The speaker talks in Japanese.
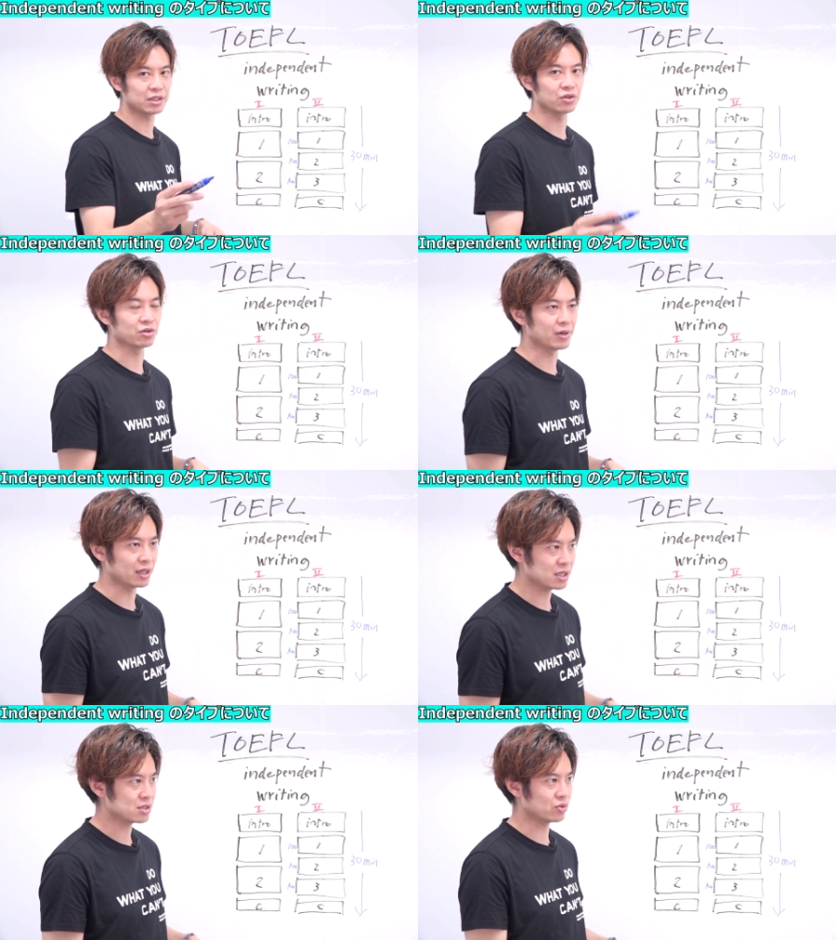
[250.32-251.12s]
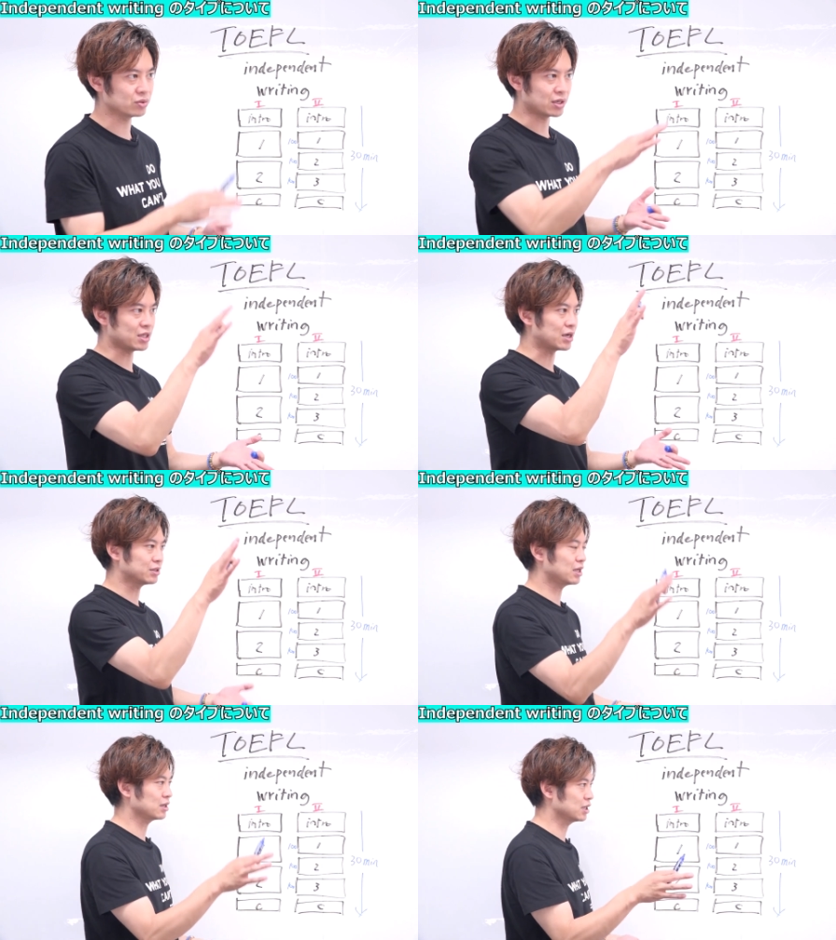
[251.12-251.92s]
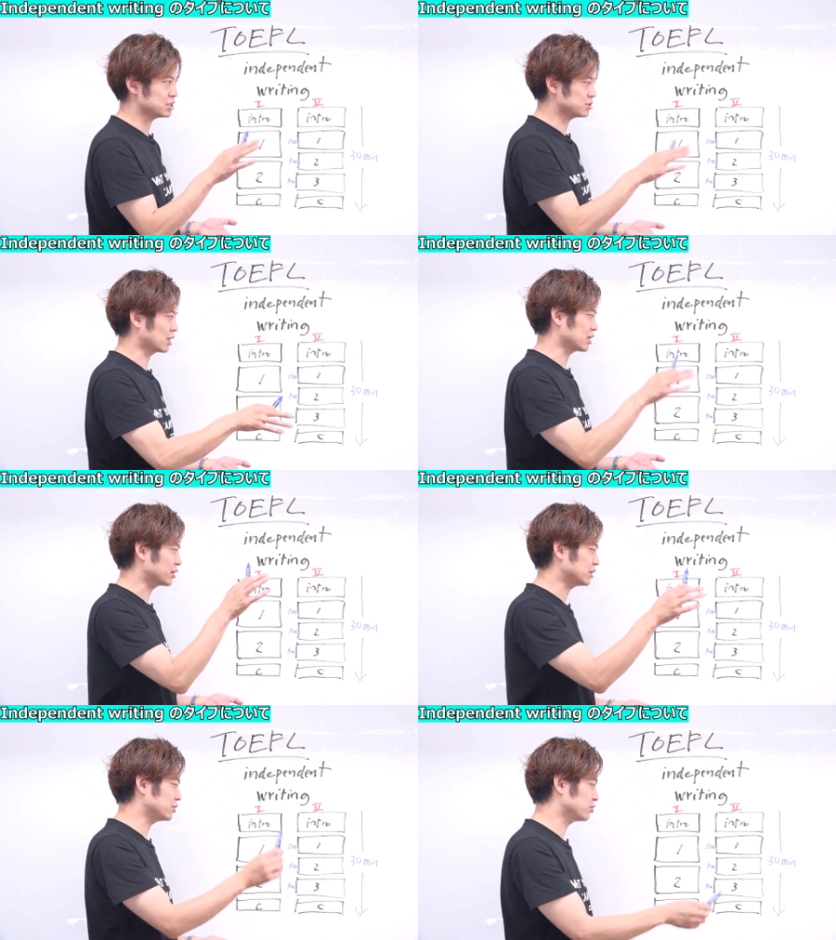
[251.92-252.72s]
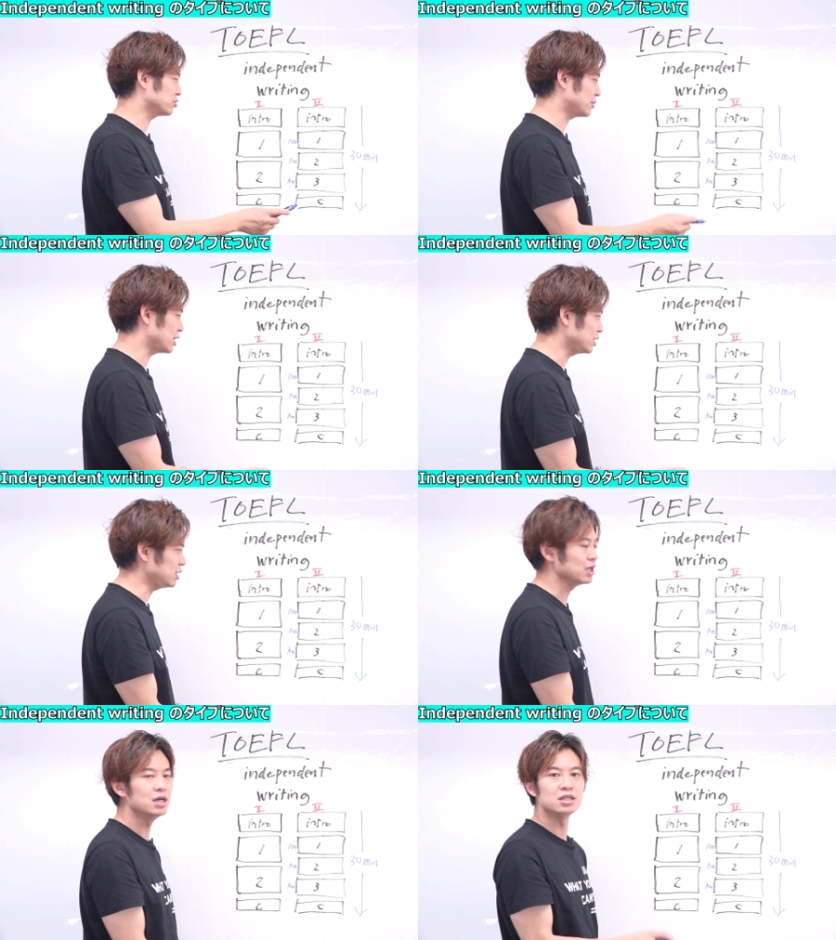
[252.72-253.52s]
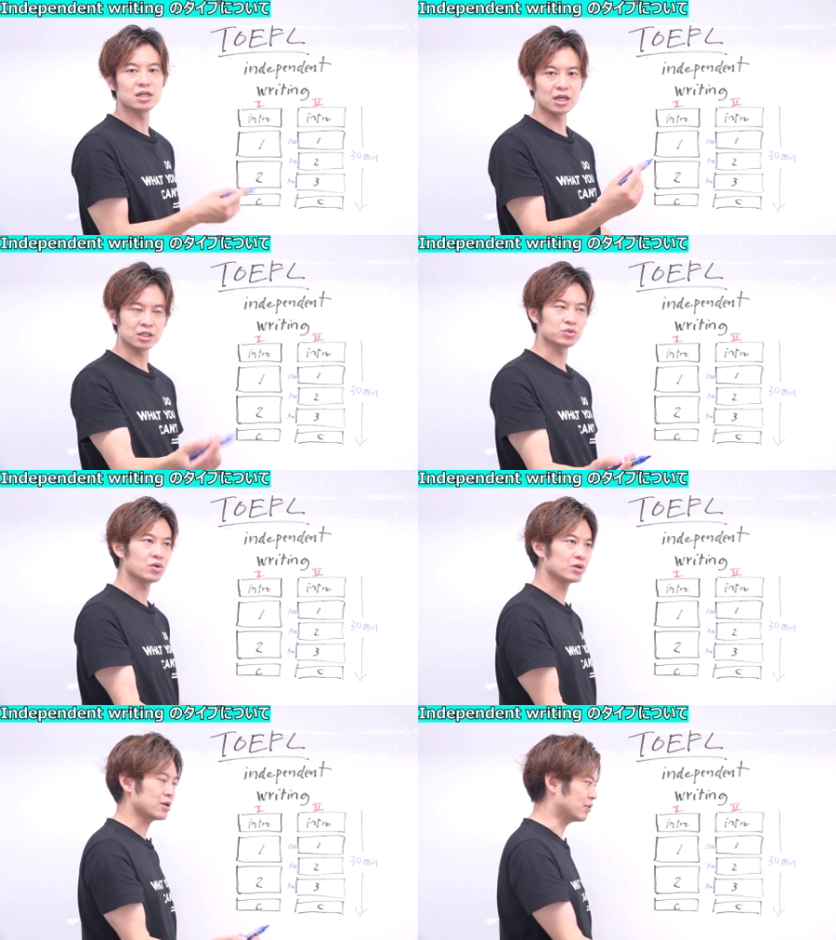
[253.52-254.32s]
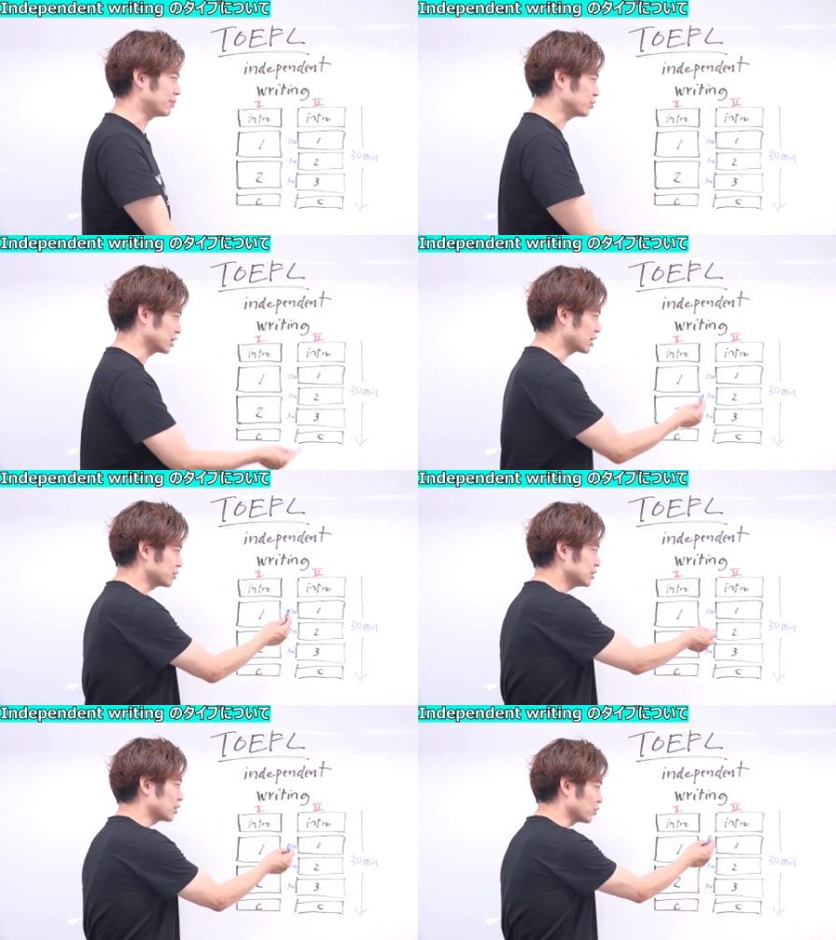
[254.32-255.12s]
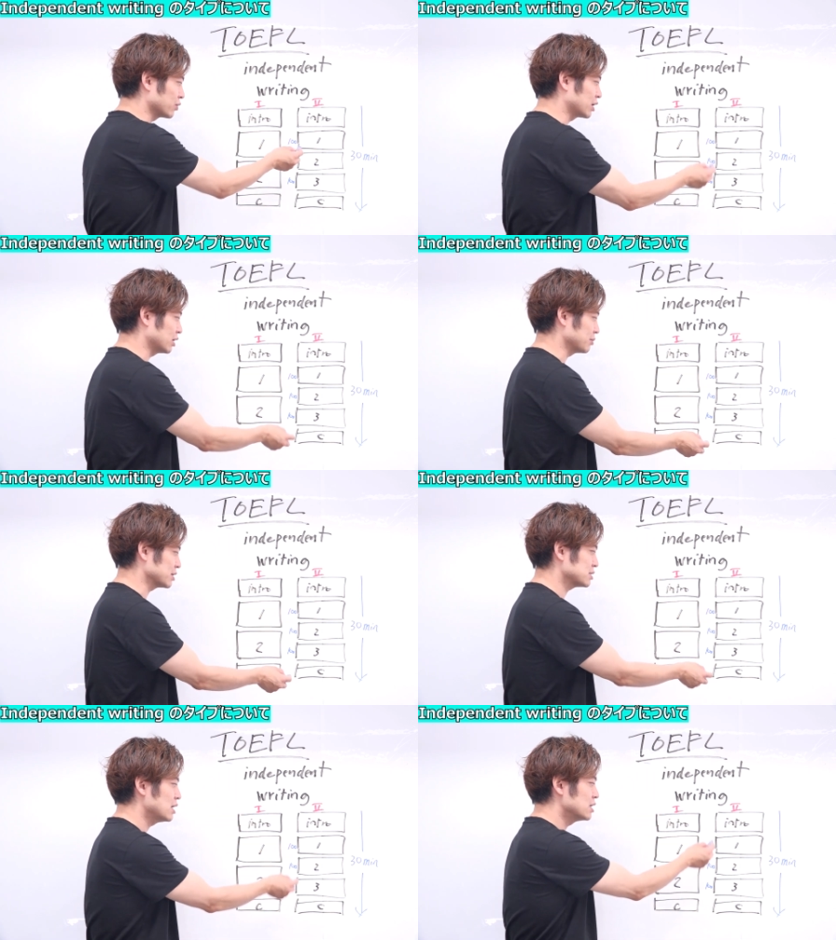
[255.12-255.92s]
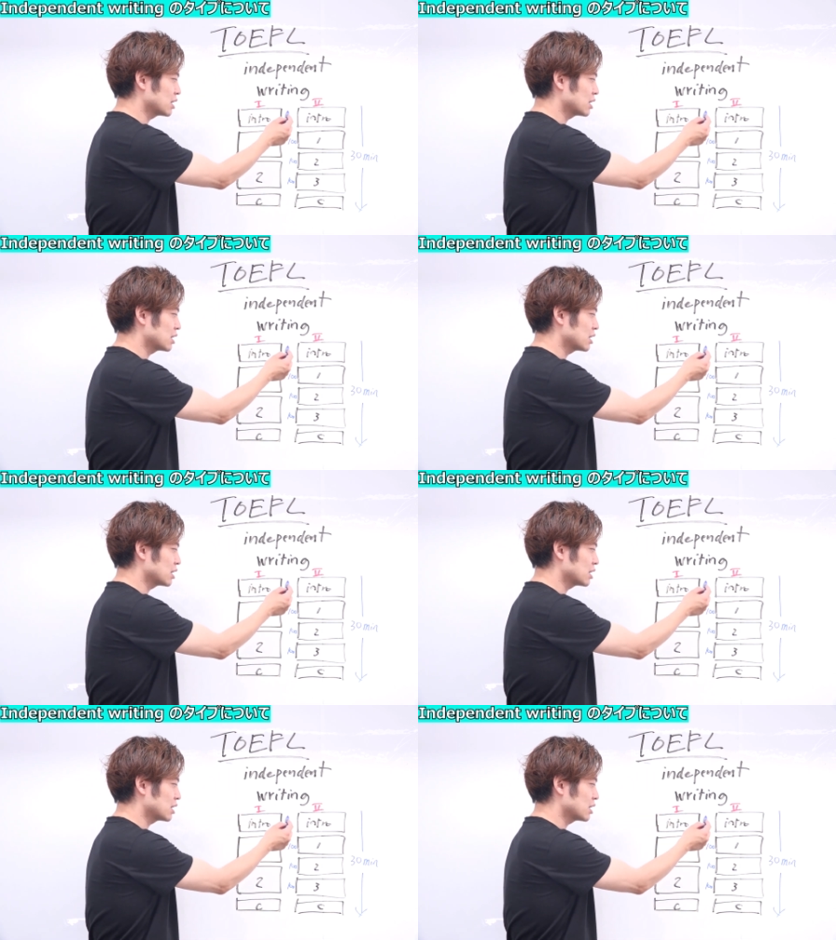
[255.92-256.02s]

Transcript: 点取る場合ね、トータルで100点、80点から100点取る場合に、ライティングどのぐらいワンボディ書くなったらこのぐらいになります。